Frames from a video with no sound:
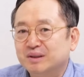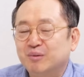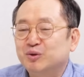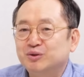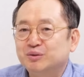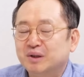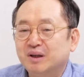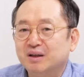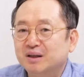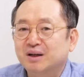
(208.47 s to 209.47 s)
자본주의가
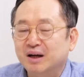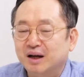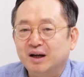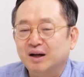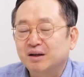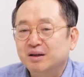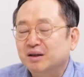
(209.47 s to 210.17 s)
되니까